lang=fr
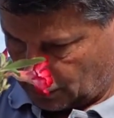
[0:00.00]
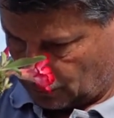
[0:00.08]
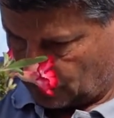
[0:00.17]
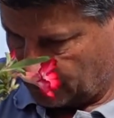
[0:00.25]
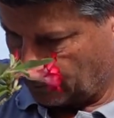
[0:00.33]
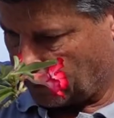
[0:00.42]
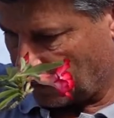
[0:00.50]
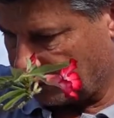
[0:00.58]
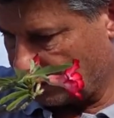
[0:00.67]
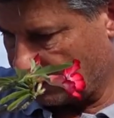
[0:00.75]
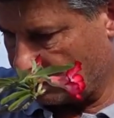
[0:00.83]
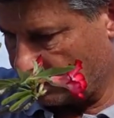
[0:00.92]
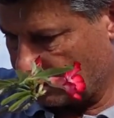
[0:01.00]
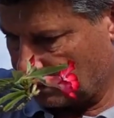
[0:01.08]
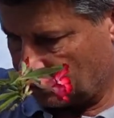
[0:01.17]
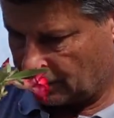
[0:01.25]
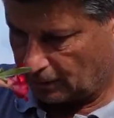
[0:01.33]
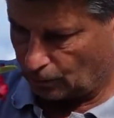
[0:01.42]
le, départ
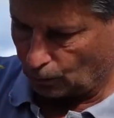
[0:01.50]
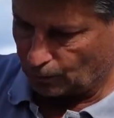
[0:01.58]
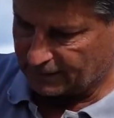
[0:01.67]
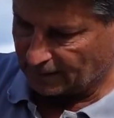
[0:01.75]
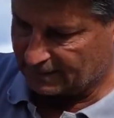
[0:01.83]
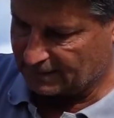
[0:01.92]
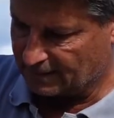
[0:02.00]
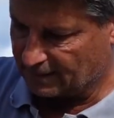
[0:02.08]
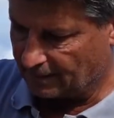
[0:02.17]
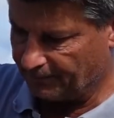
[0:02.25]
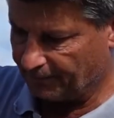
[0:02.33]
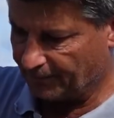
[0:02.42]
des, grosses racines.